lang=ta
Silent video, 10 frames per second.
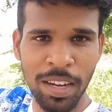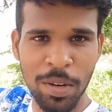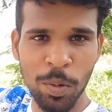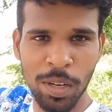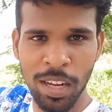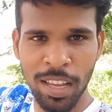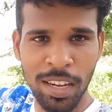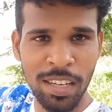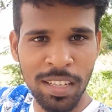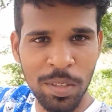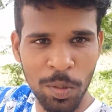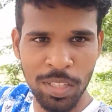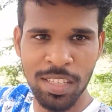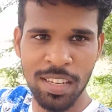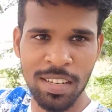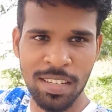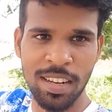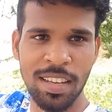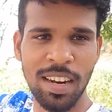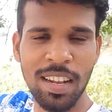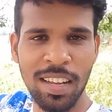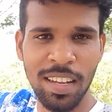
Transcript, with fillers: கட்டி விட்ருக்கான் எங்களுக்குன்னு ஒரு ஜெயிலு அதனால்